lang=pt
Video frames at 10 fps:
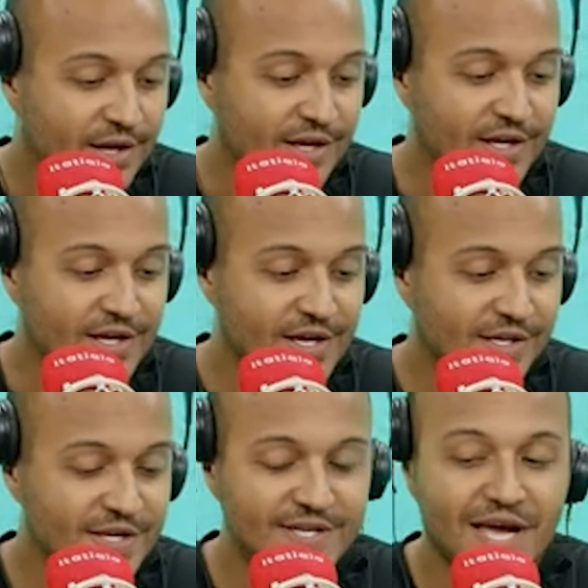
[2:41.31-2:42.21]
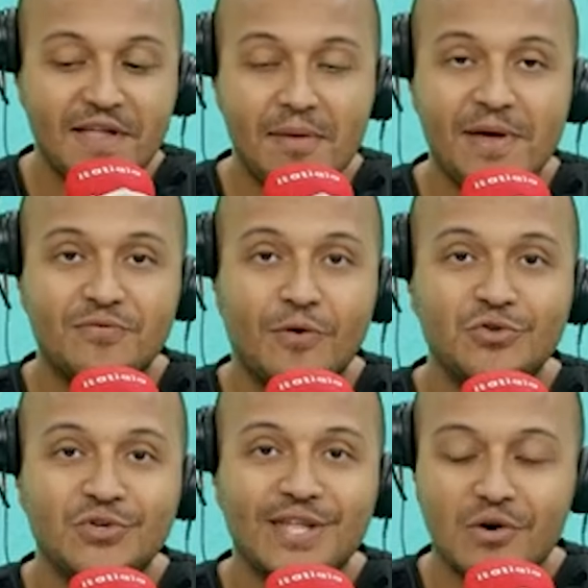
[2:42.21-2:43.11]
e que certamente vão
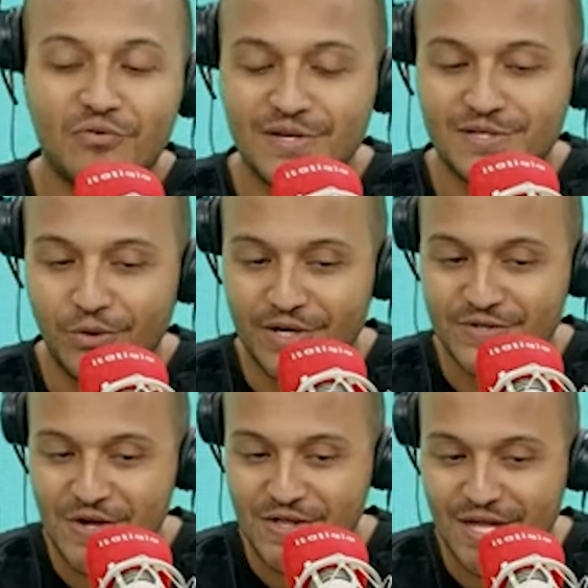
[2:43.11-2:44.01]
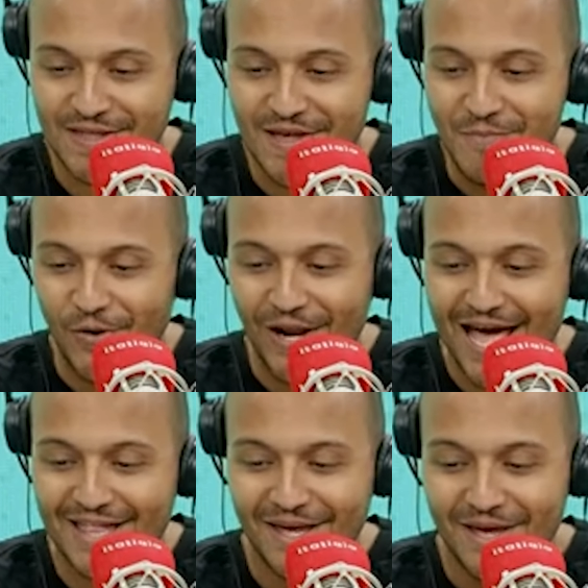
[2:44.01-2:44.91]
ditar o que vai ser o restante da
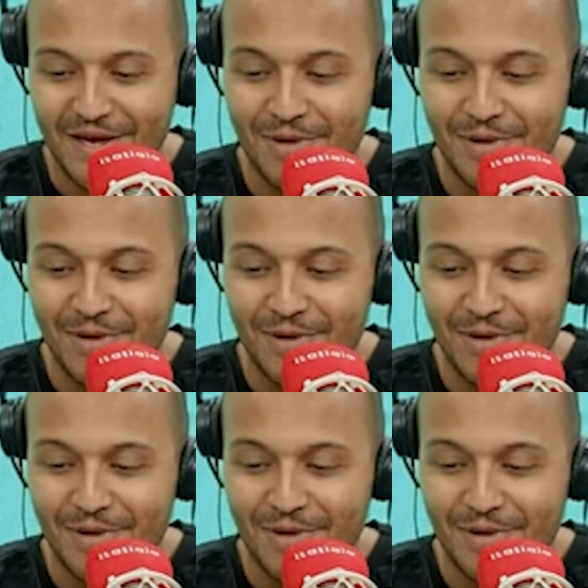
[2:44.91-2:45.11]
temporada.